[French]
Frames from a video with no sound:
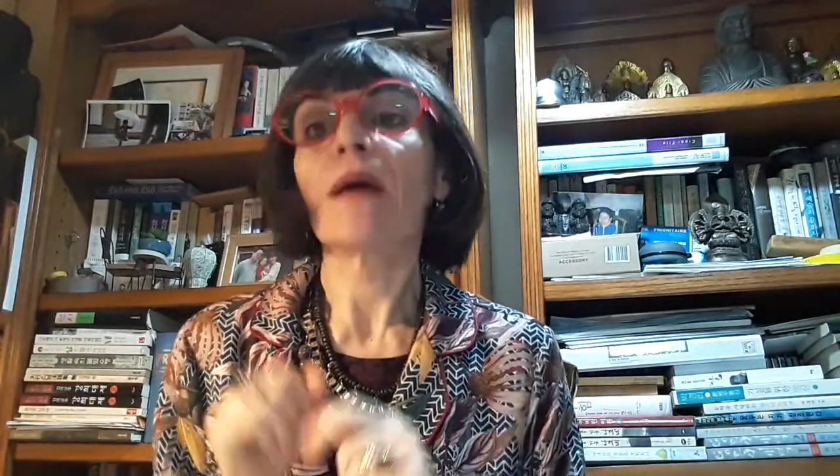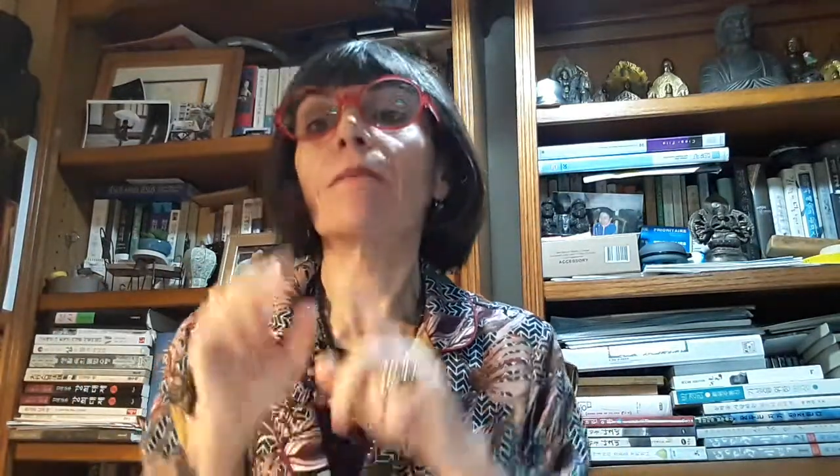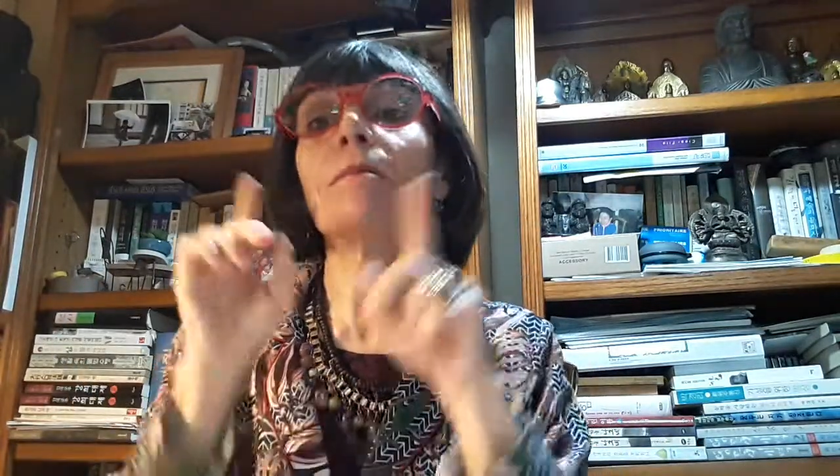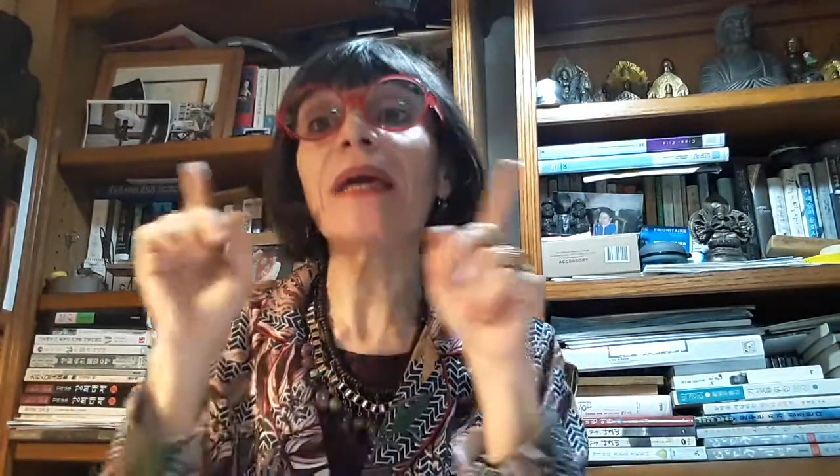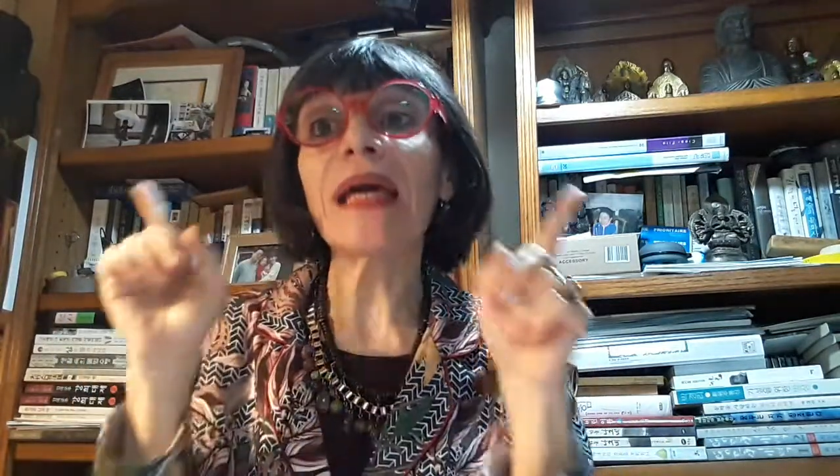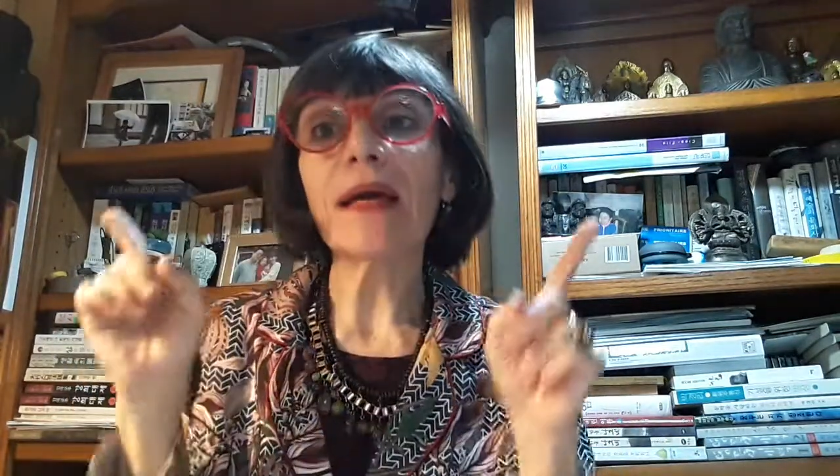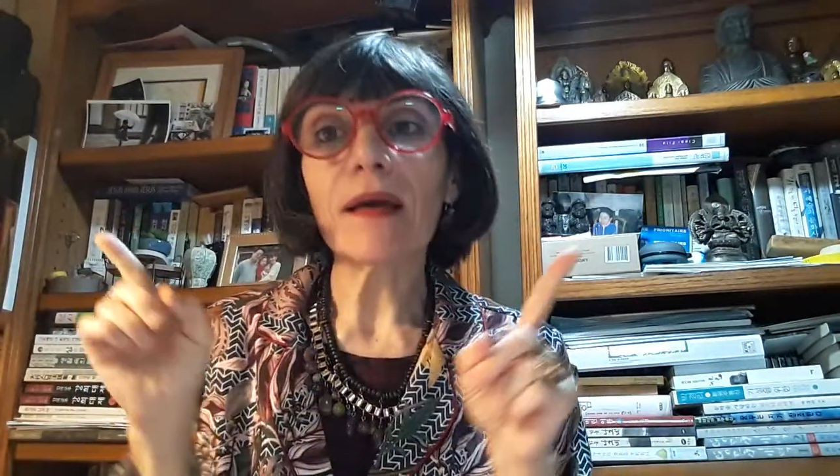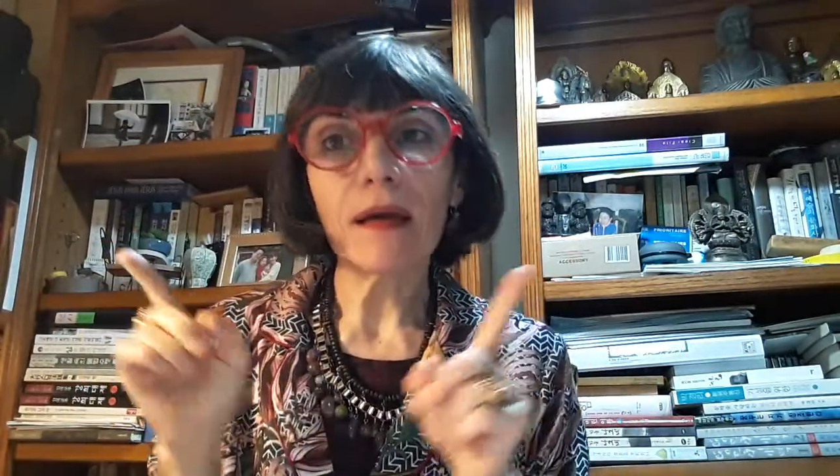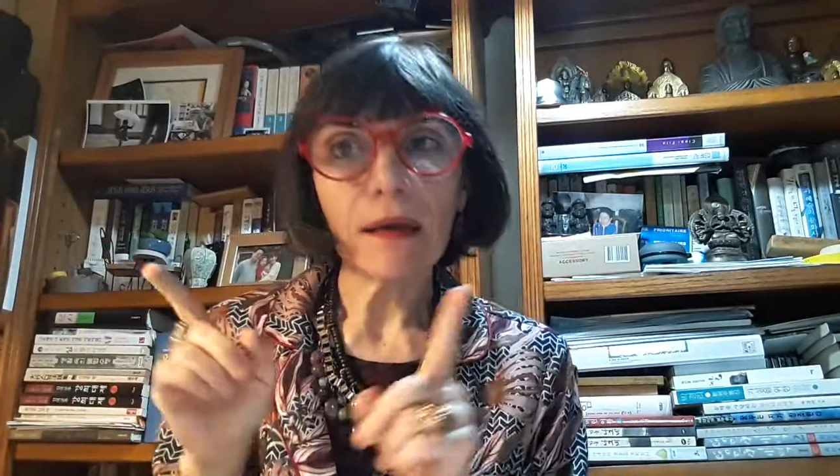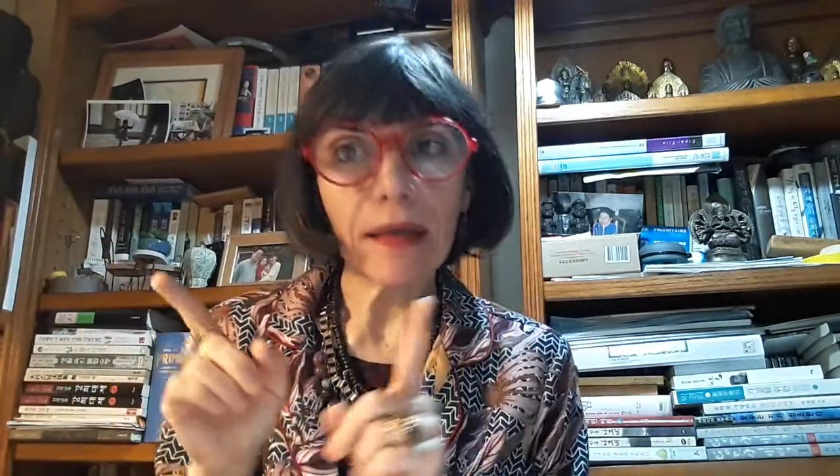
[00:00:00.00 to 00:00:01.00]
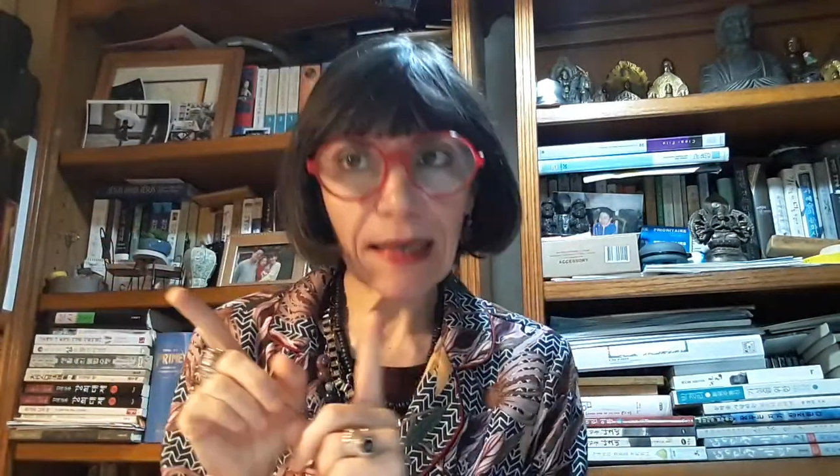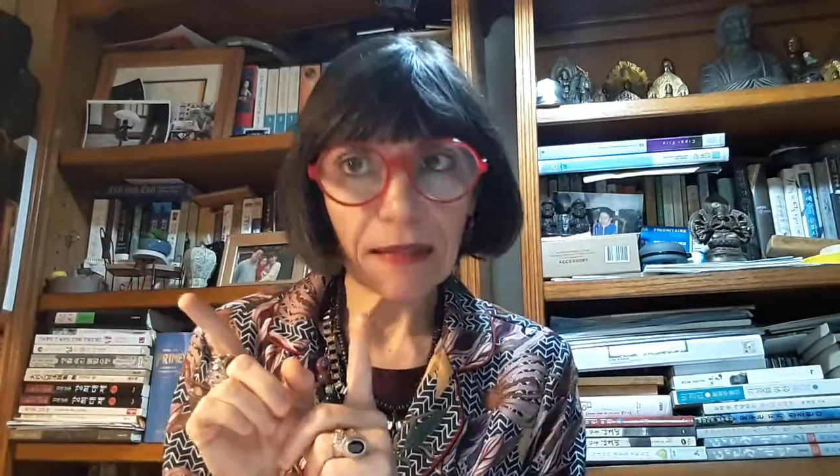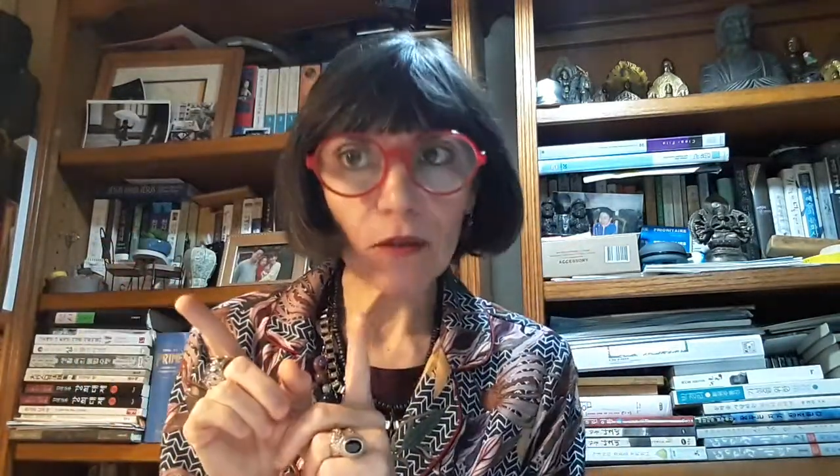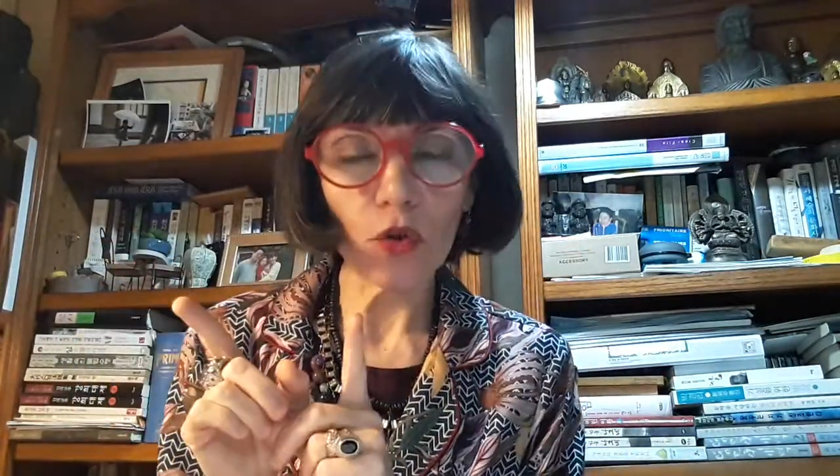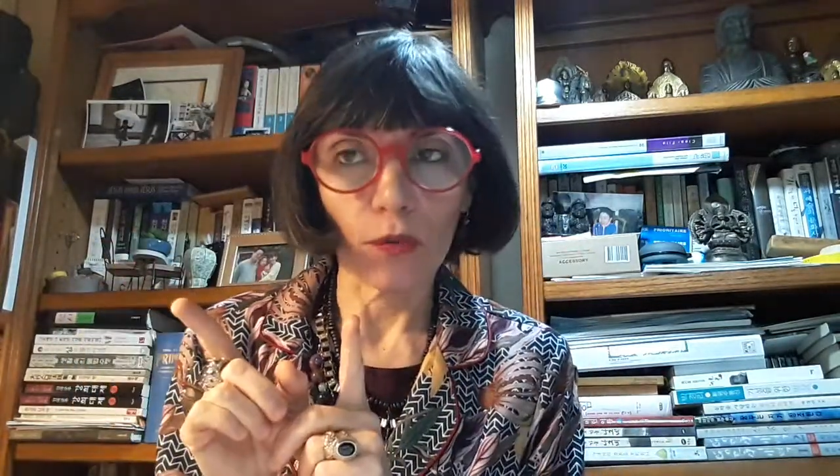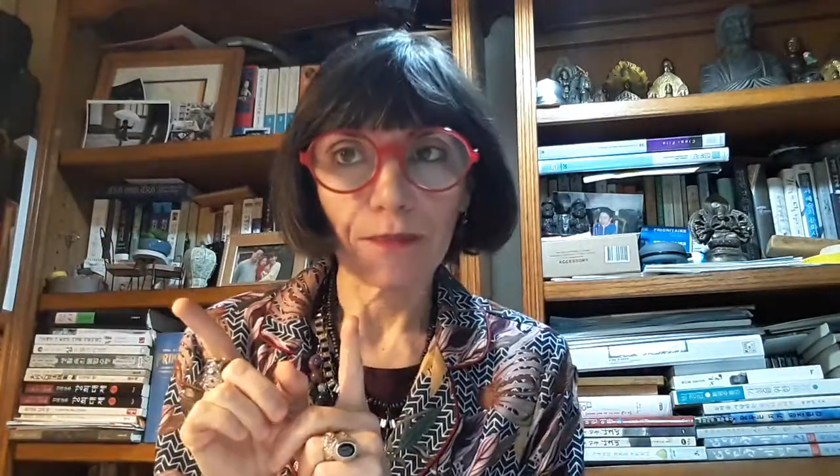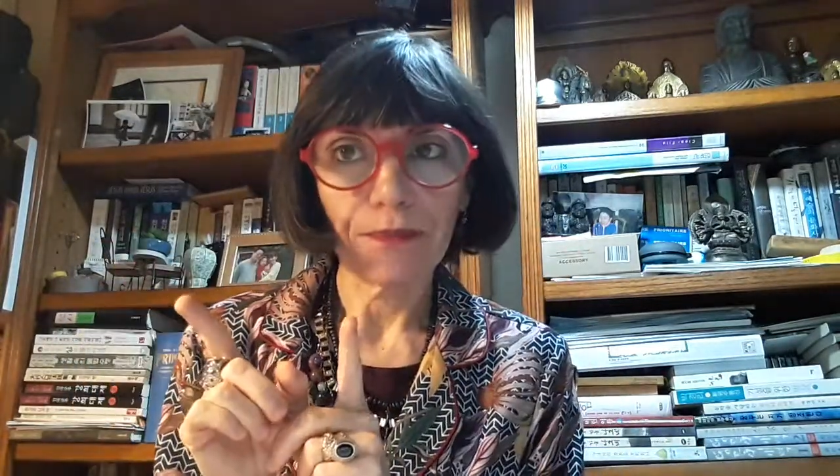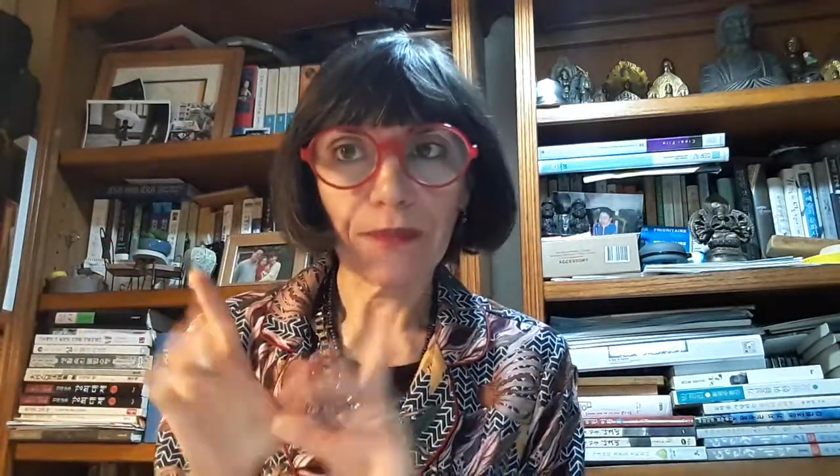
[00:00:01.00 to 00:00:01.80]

Mais question,